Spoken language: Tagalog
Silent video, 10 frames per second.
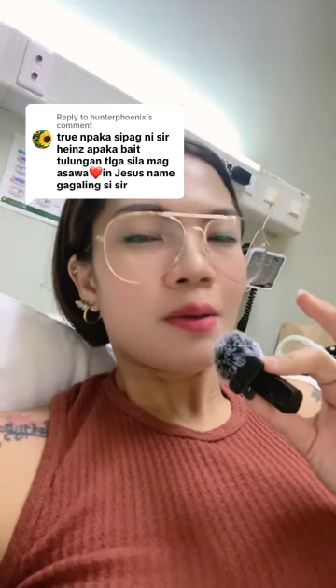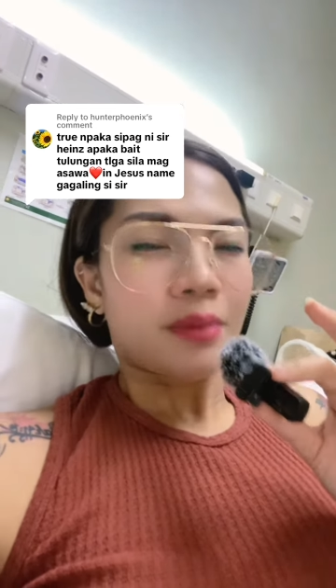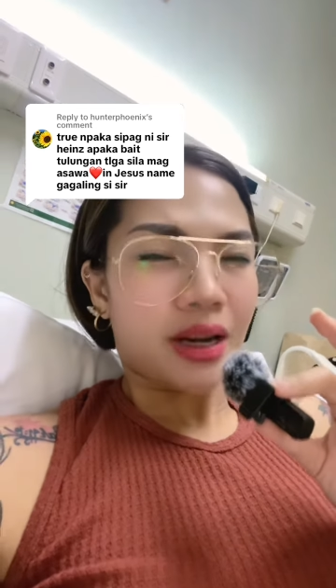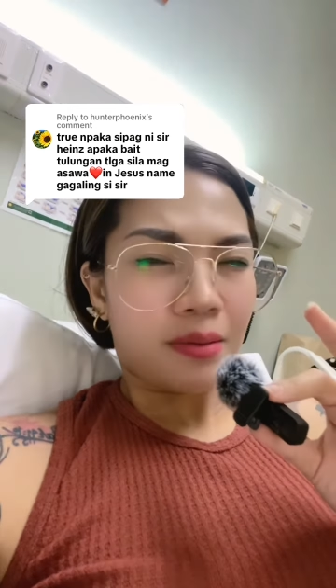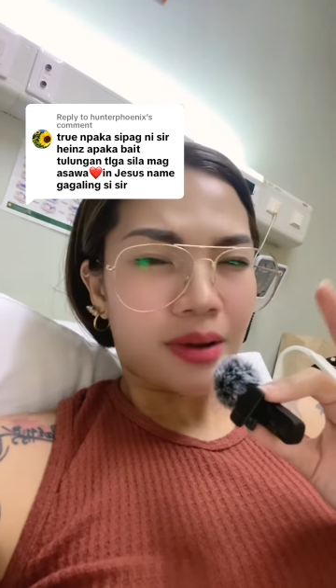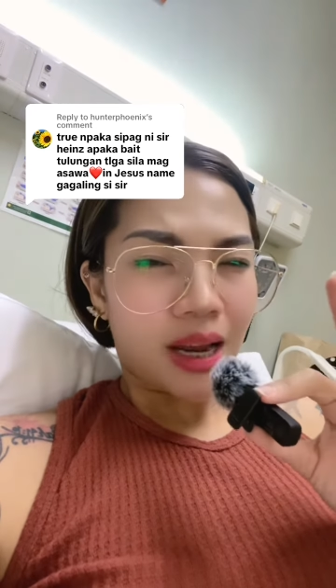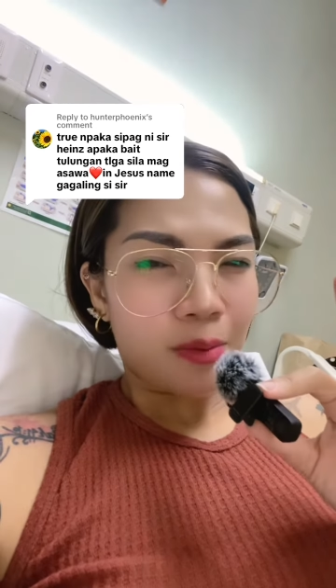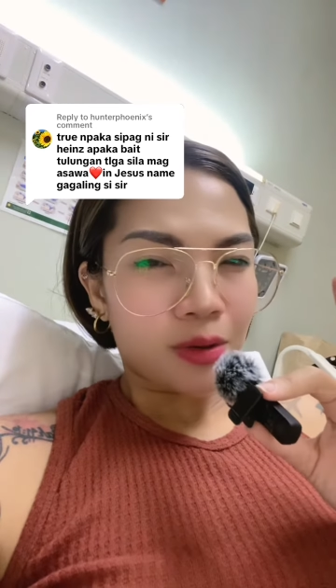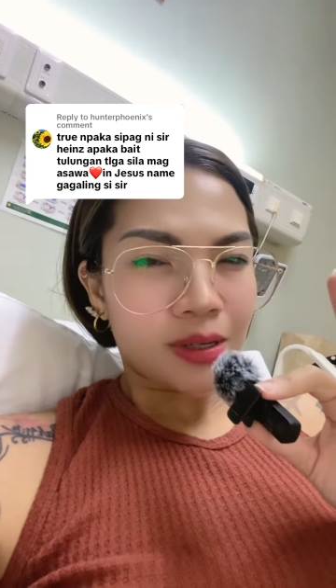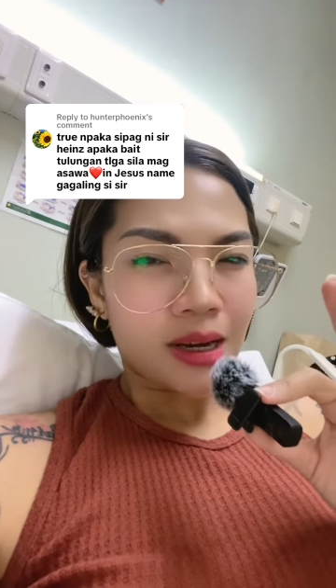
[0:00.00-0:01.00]
Maraming maraming
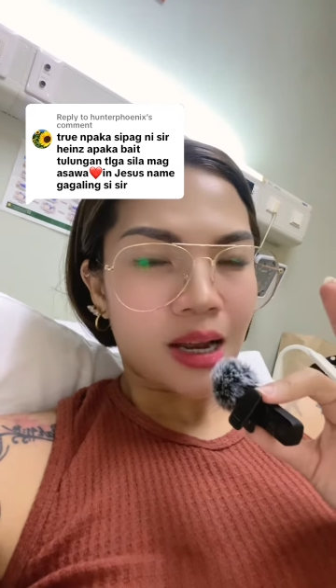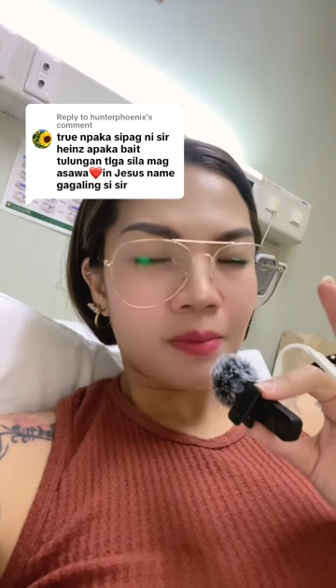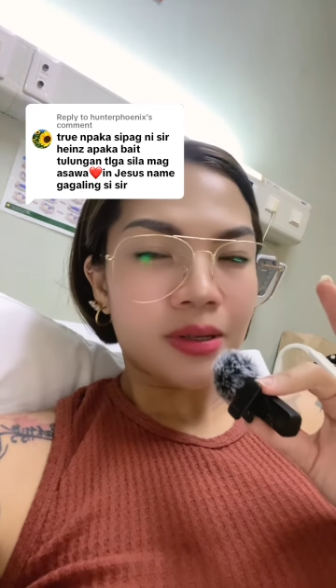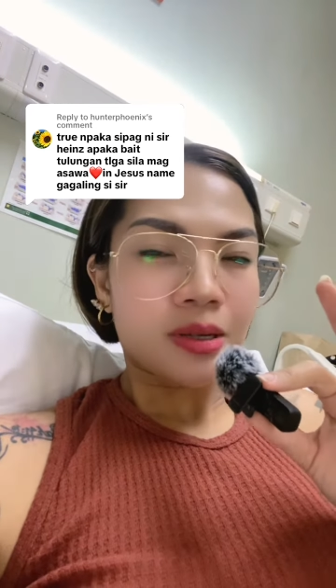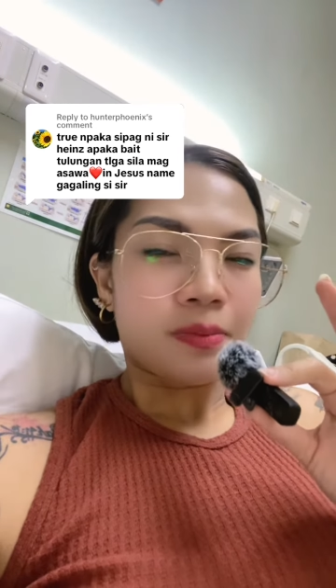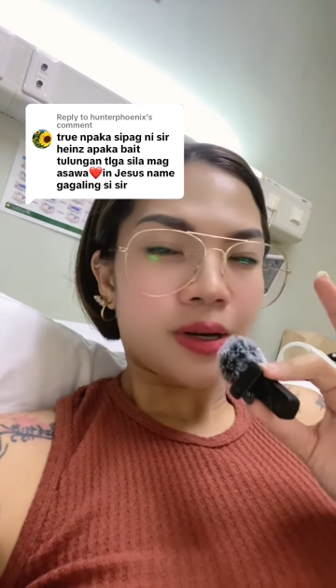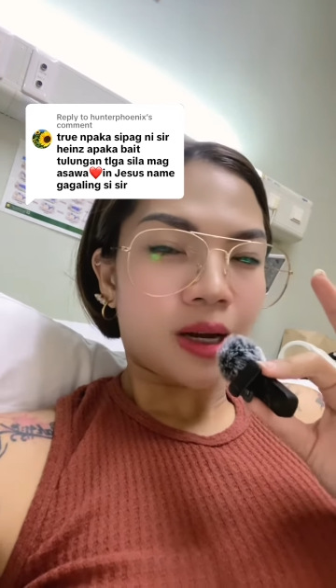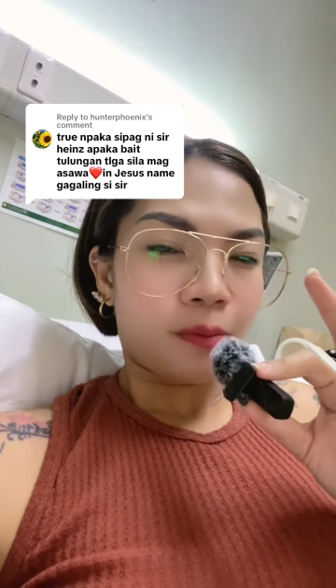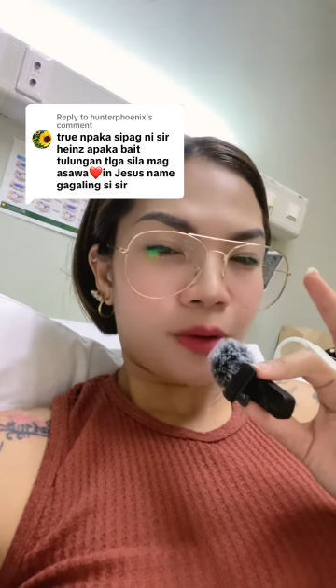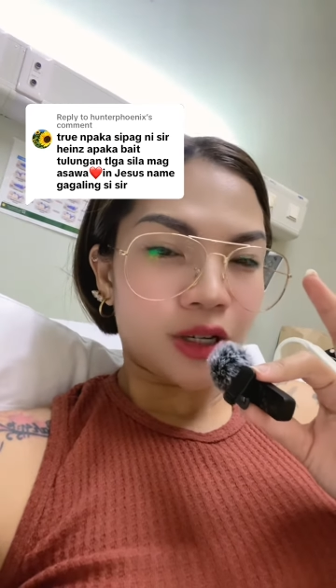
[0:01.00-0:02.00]
pong salamat sa
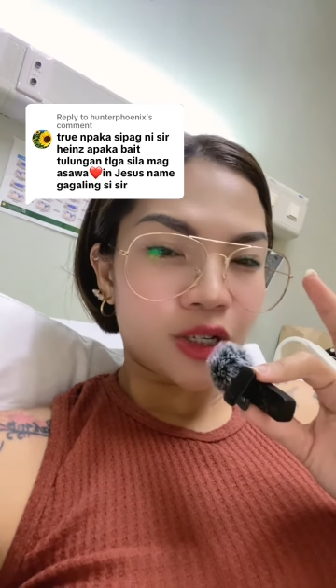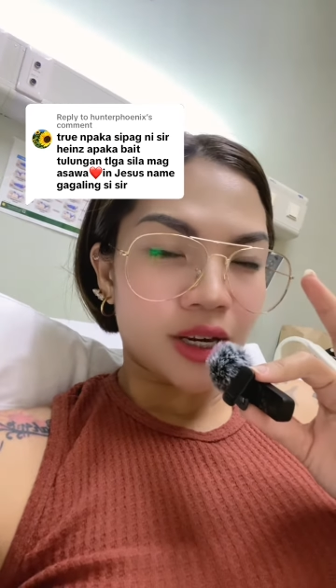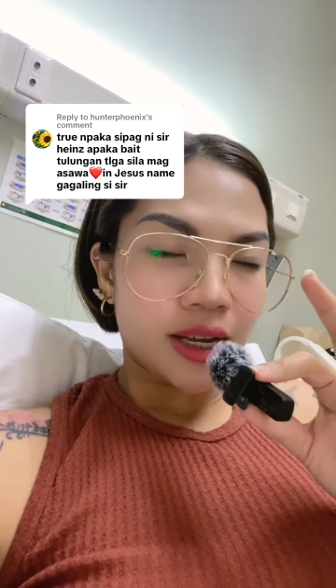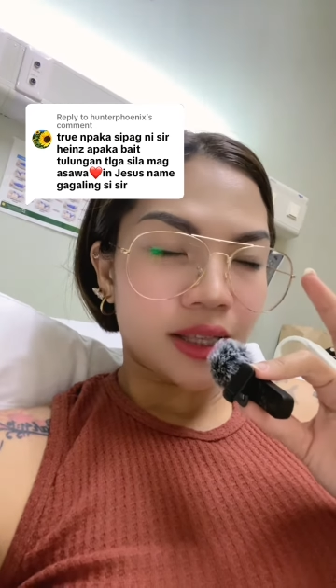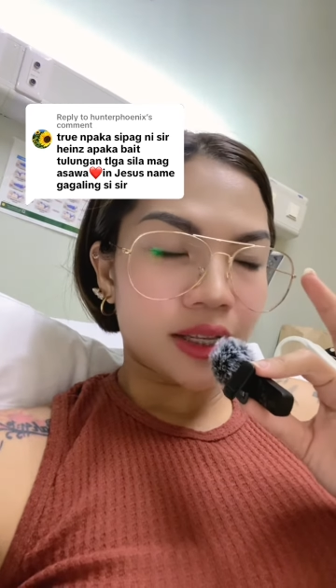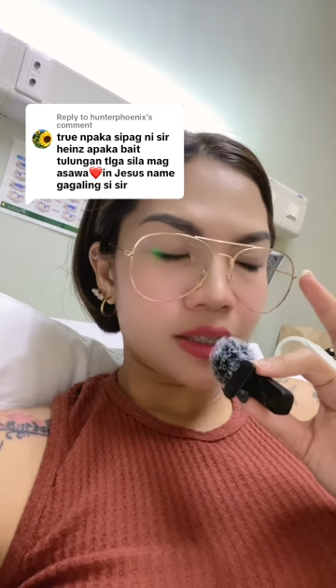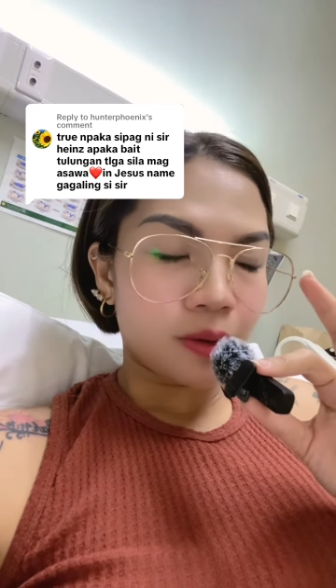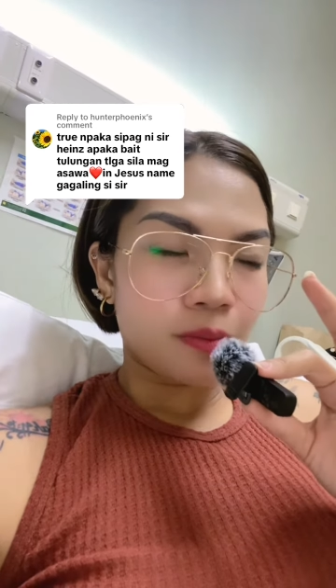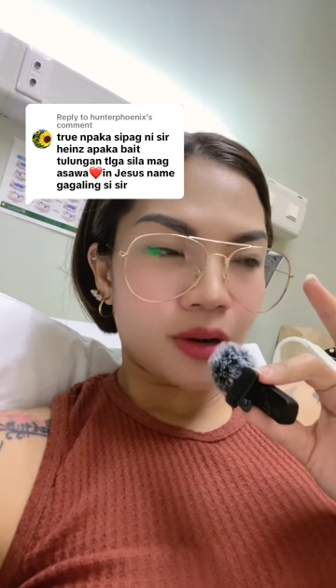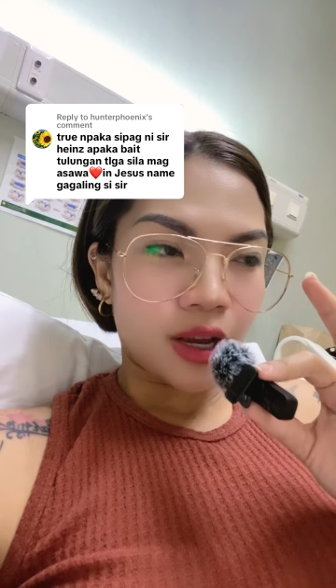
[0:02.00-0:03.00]
pag-appreciate at
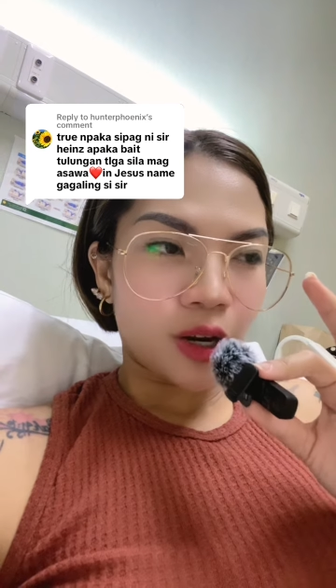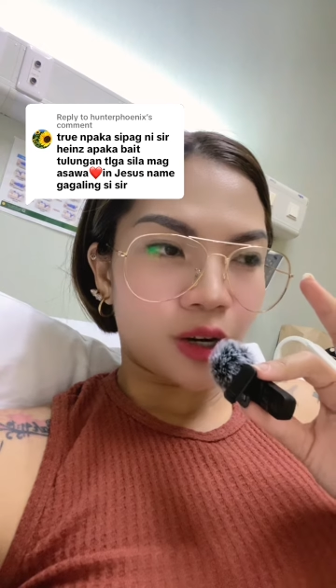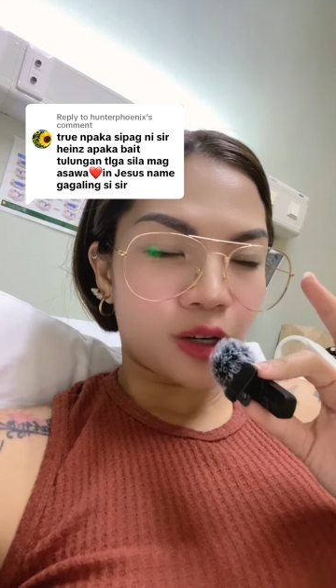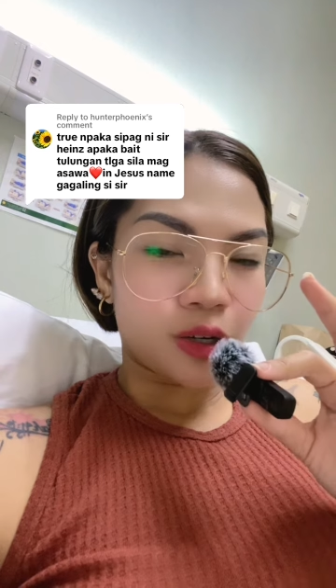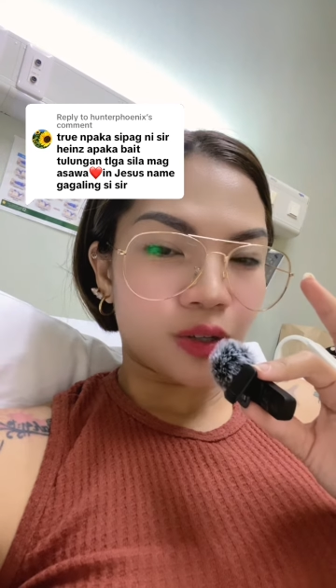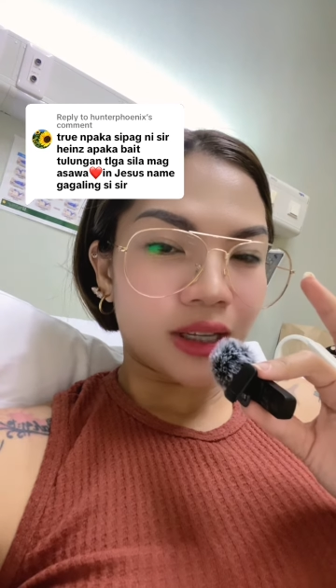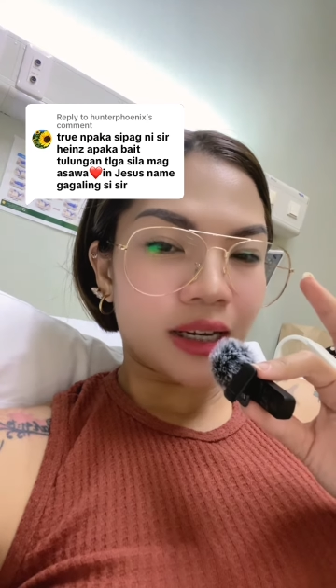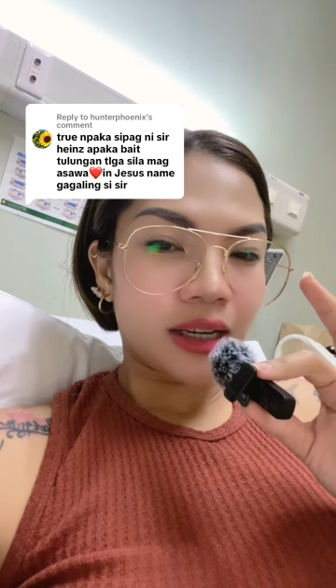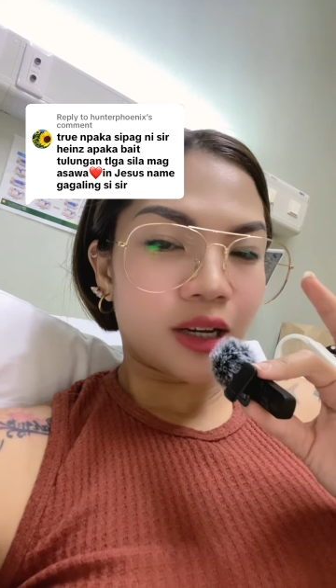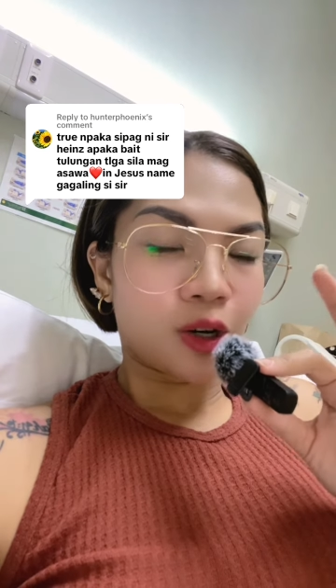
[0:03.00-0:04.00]
sa prayer nyo
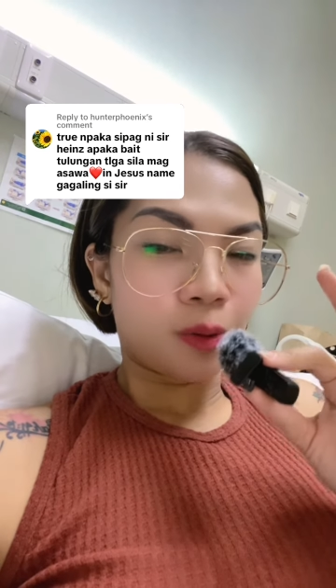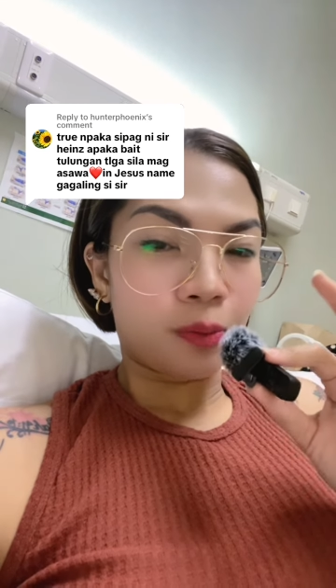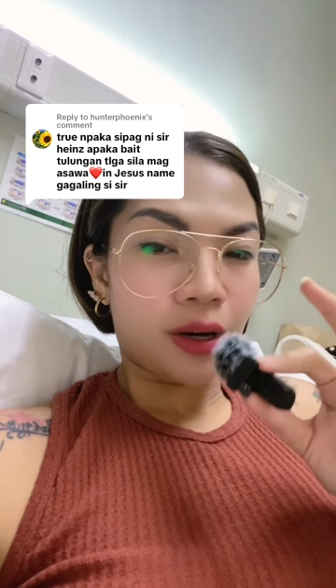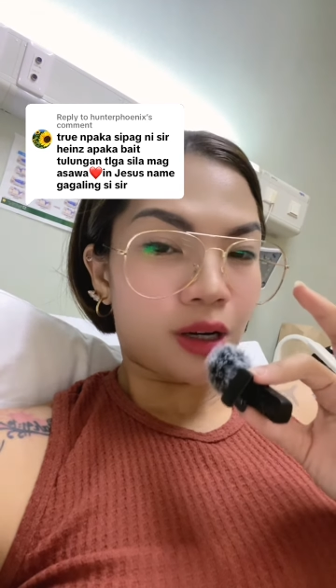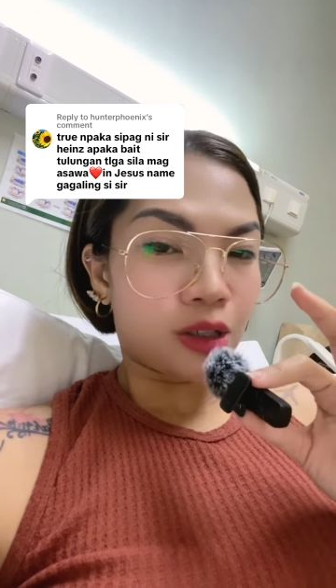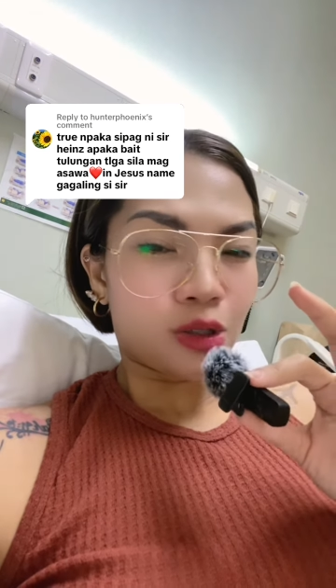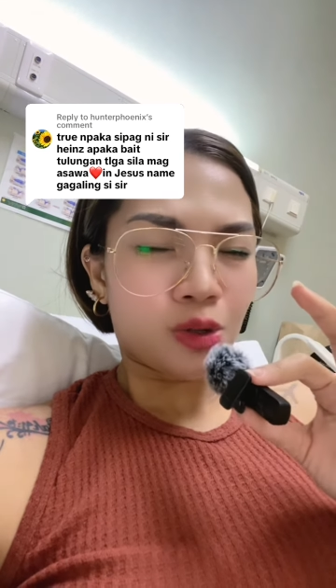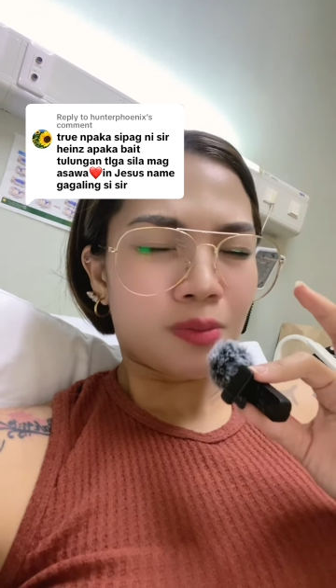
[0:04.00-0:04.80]
talaga or prayers nyo.